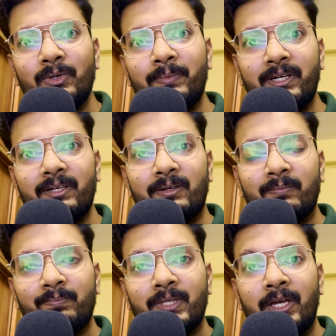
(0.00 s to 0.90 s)
तुम्हें
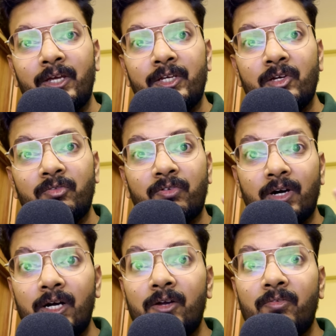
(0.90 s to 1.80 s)
ये
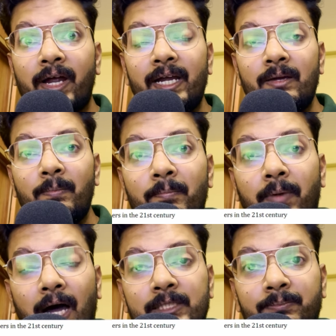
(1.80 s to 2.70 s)
वर्ल्ड वाइड
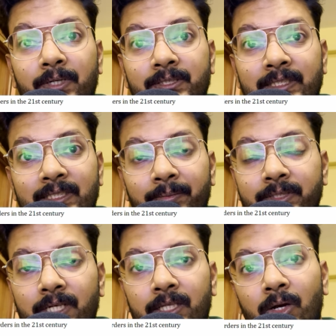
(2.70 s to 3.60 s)
पाँच परसेंट से भी
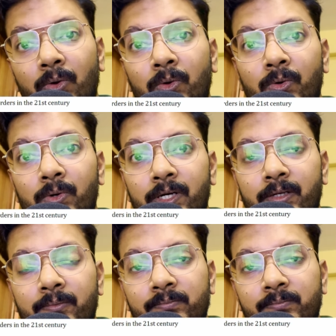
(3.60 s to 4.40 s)
ज़्यादा लोगों को है